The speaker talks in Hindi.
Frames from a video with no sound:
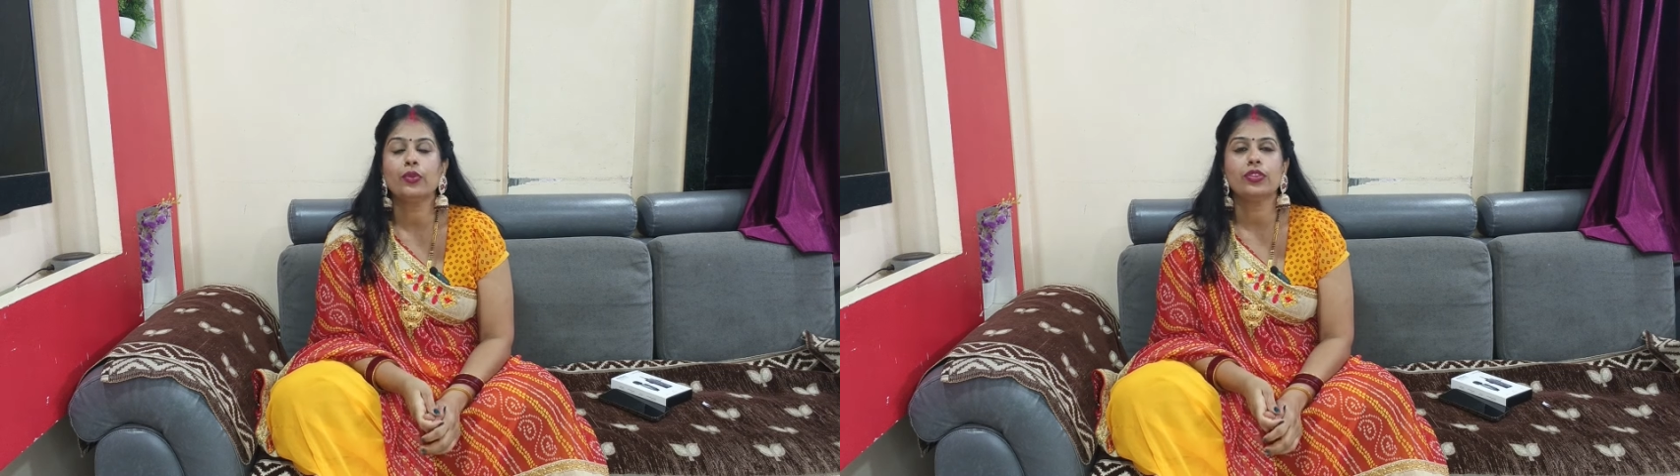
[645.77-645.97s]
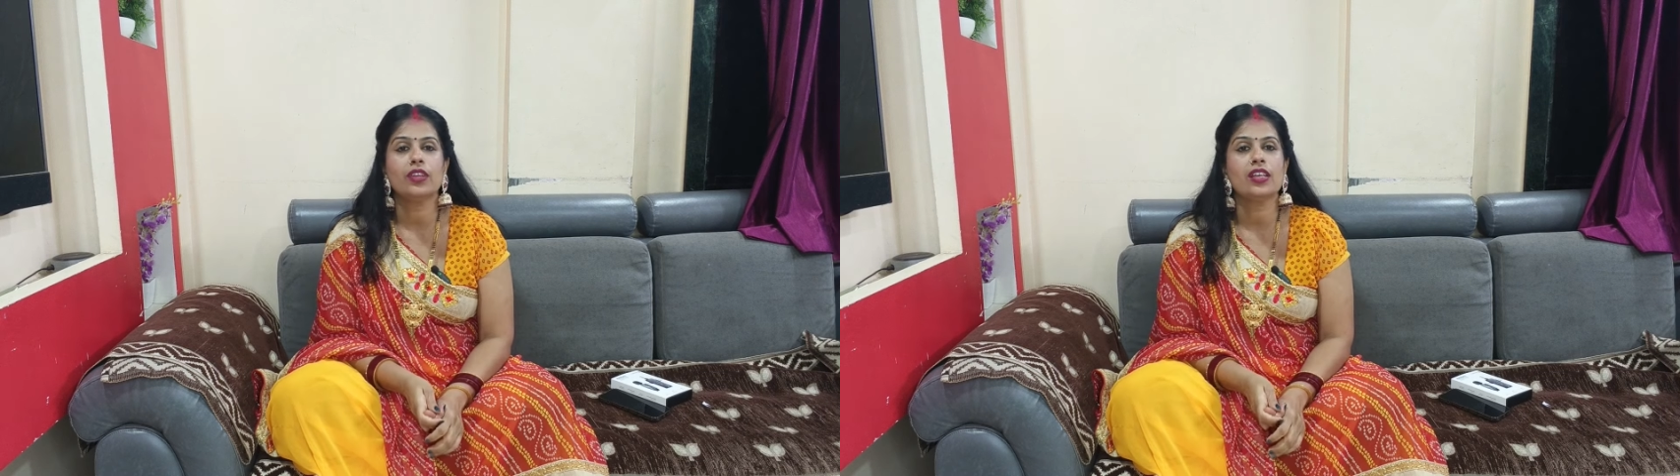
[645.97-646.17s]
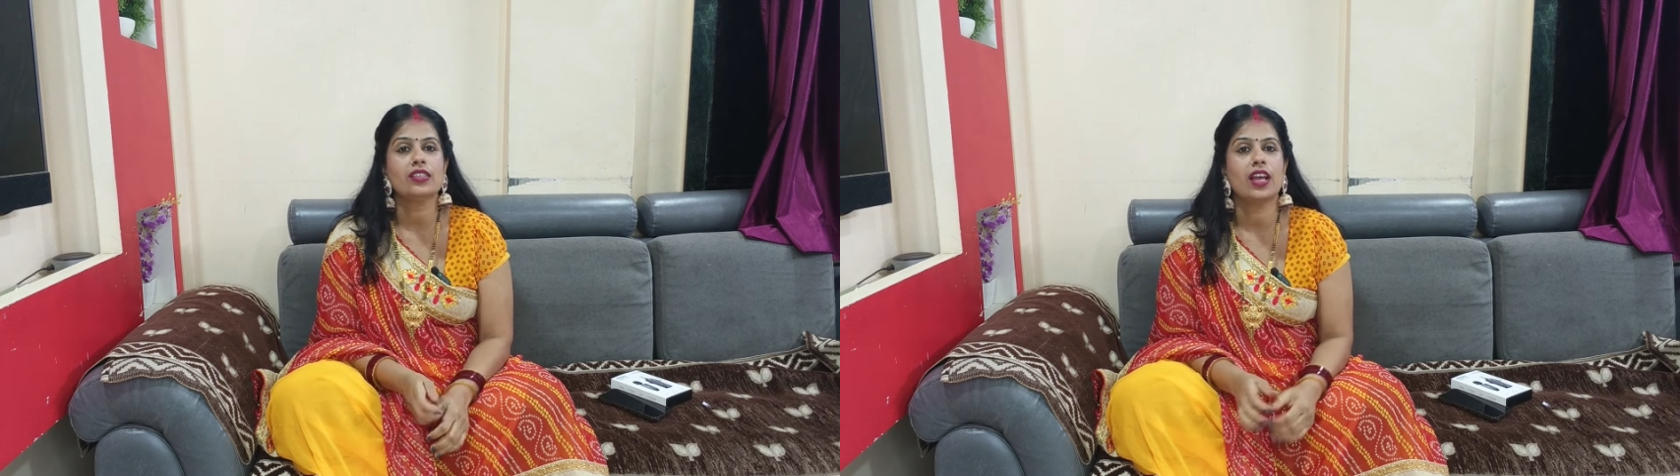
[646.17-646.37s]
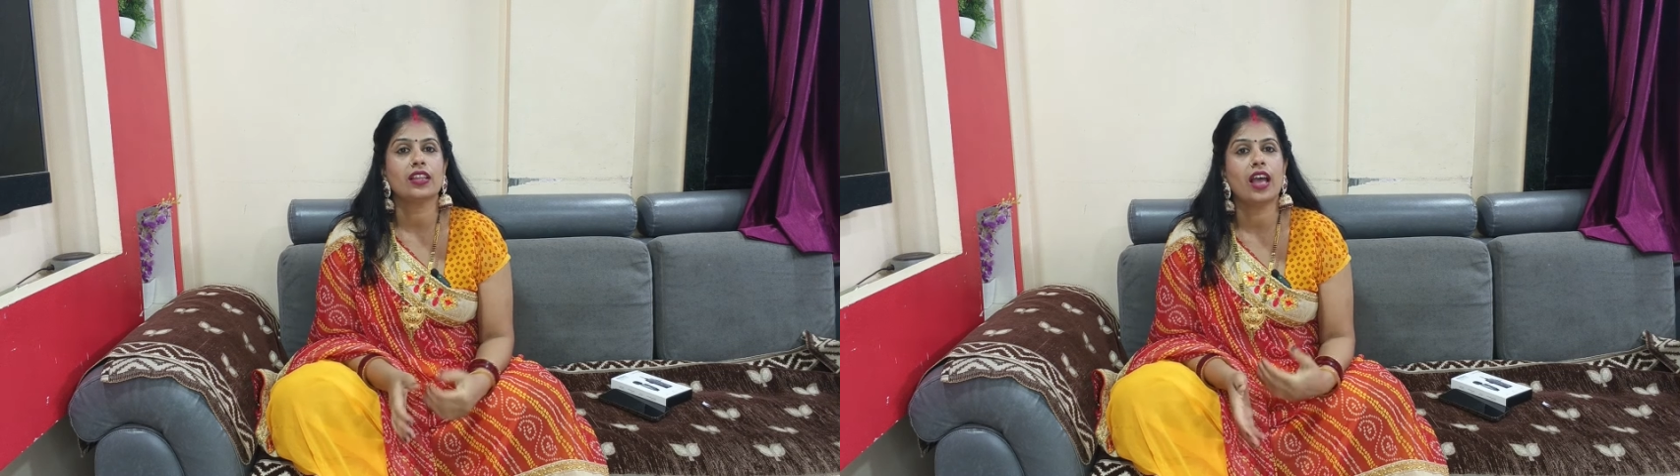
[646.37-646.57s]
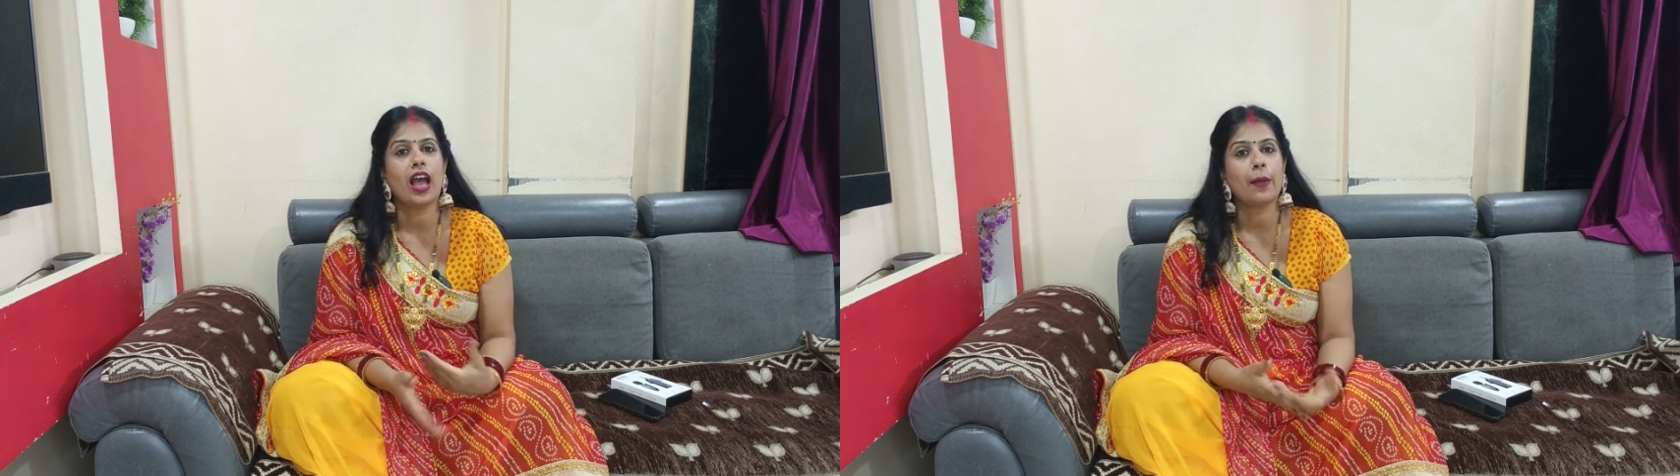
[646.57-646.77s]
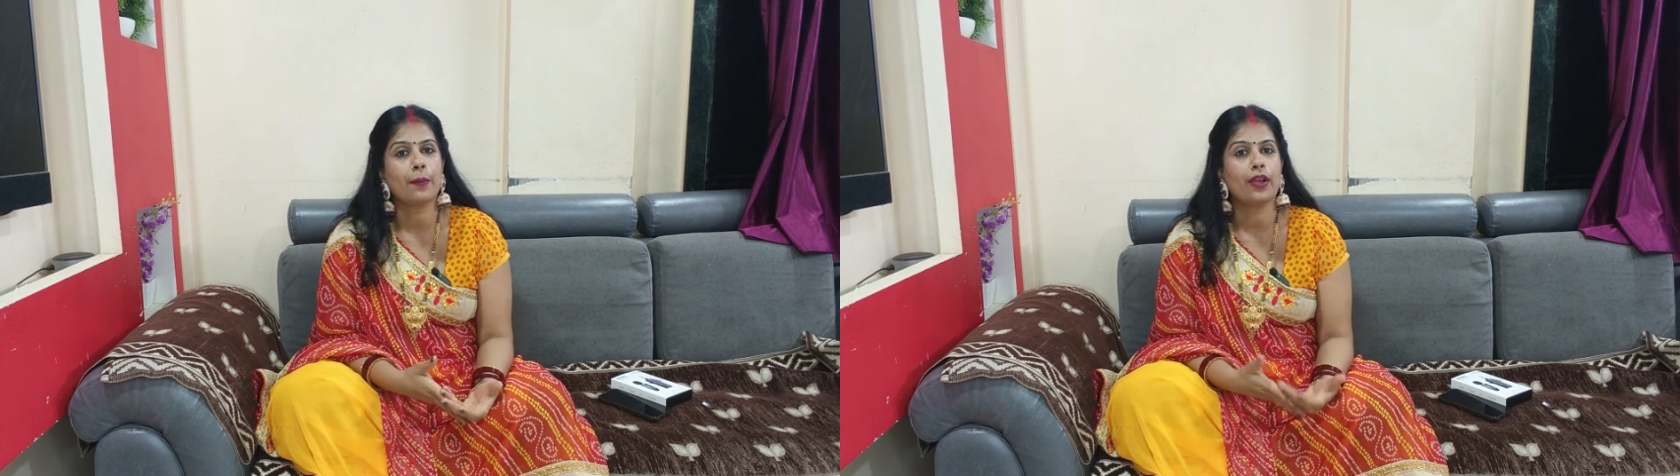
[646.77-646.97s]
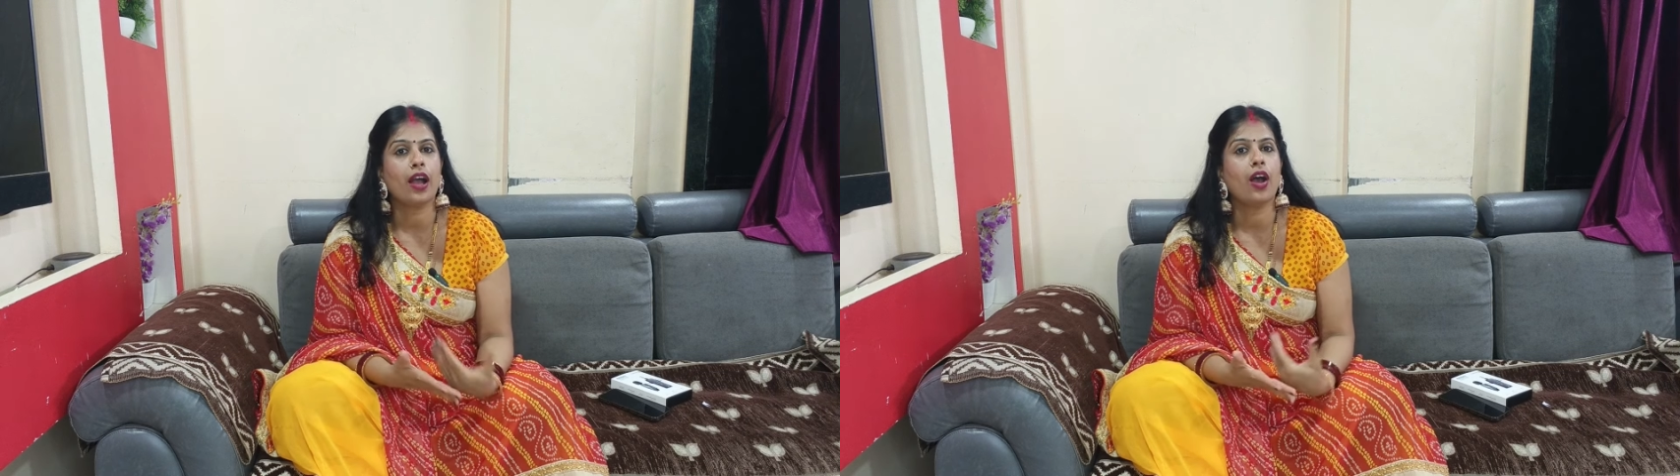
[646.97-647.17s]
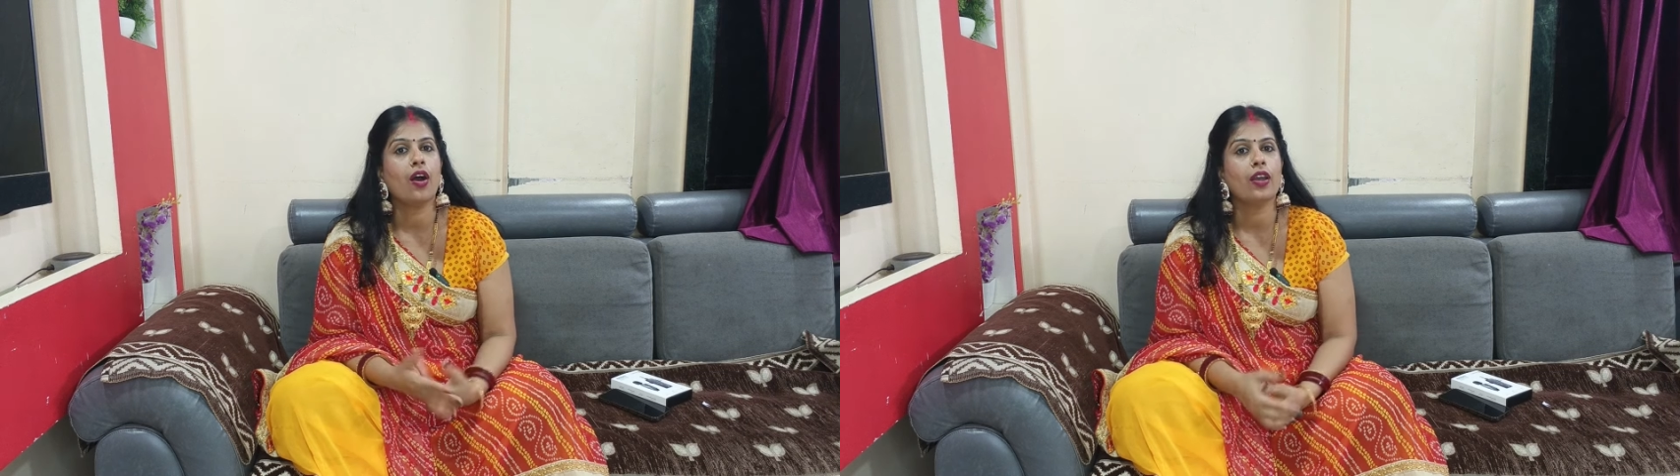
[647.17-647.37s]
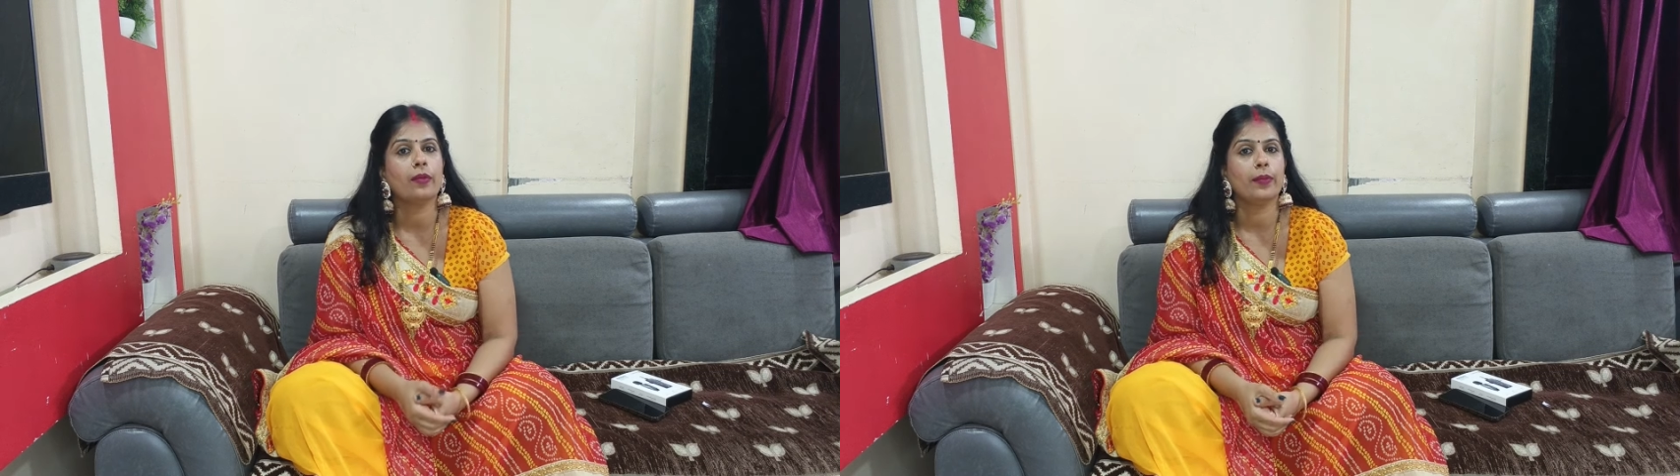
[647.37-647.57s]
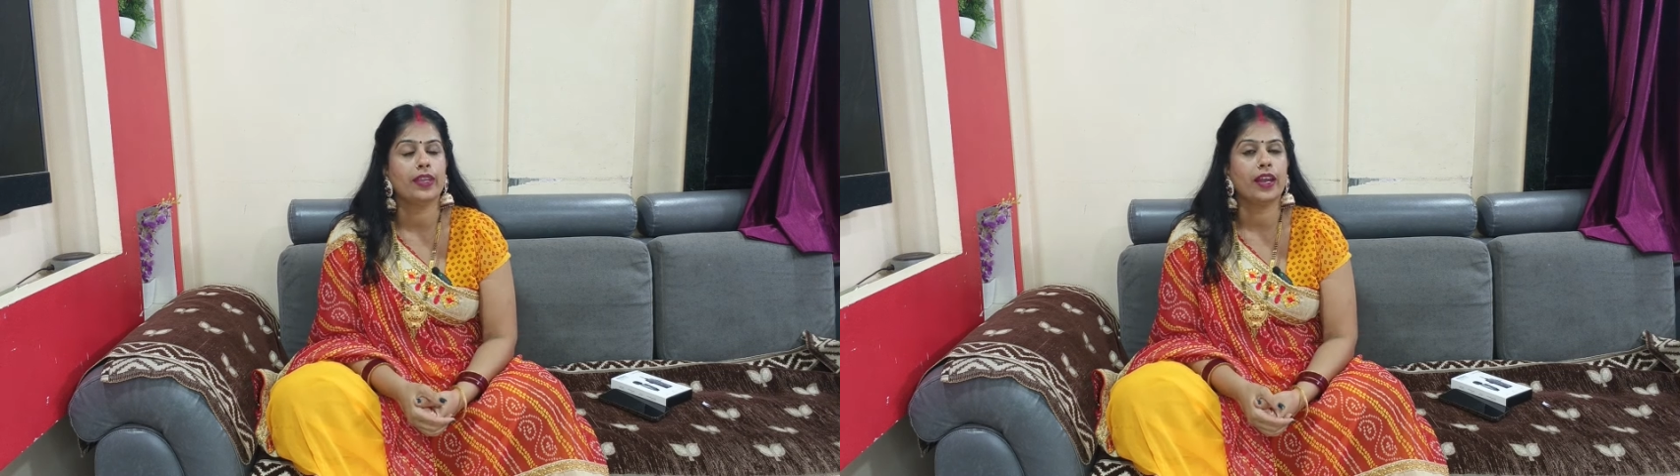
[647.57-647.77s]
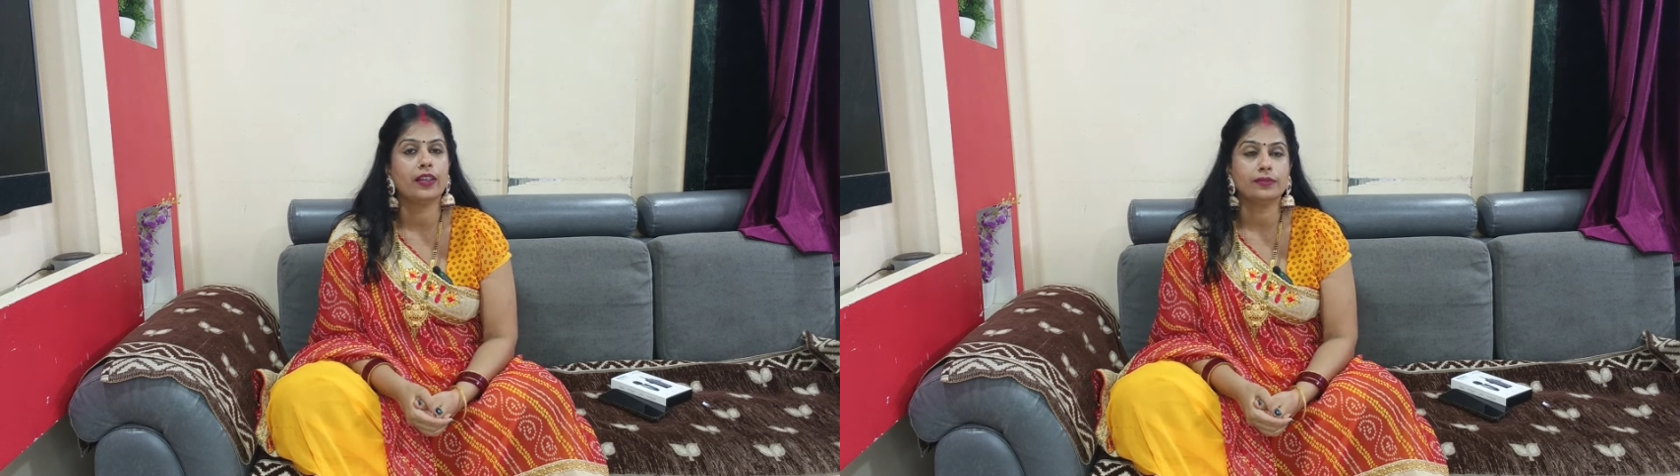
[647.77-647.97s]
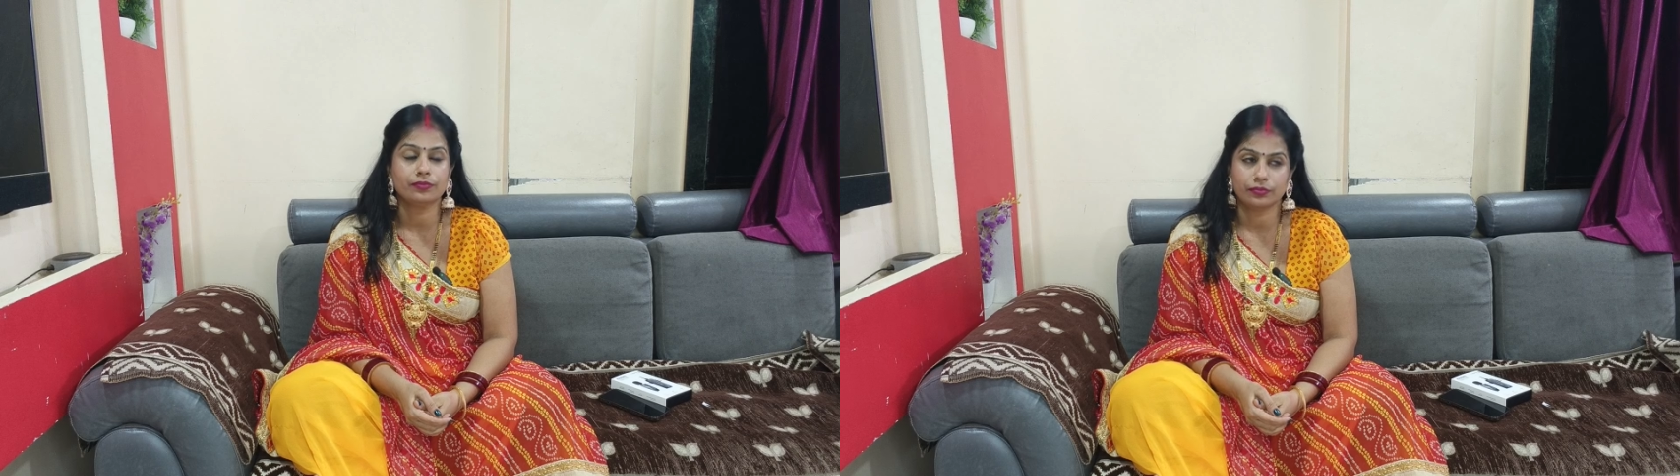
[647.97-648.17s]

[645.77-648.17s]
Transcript: उतना ज़्यादा आपका और मेरा